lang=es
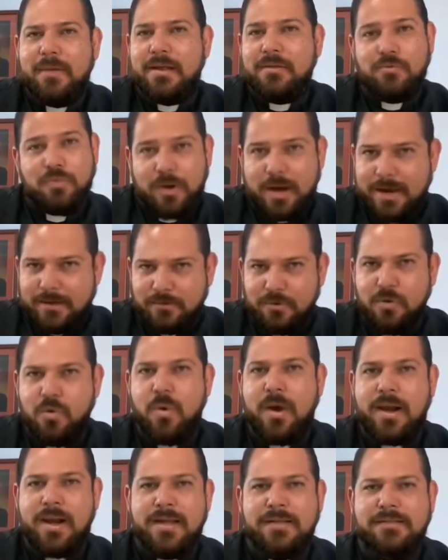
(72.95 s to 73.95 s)
En tu
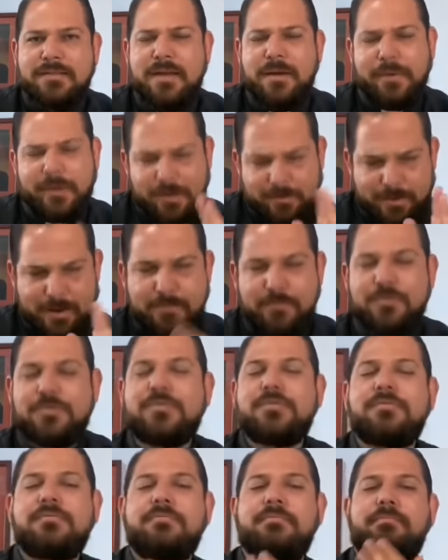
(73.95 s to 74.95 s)
caso, es? A ver,
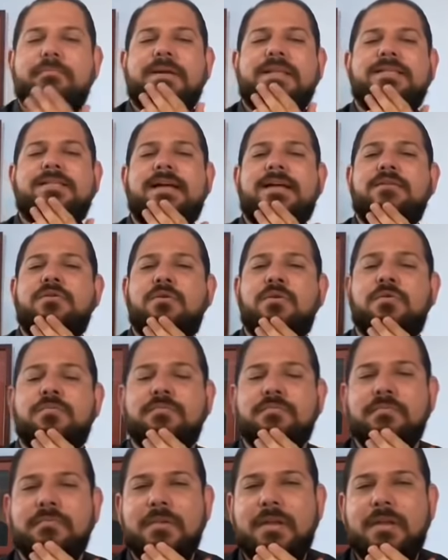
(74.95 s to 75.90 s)
vamos pensándolo.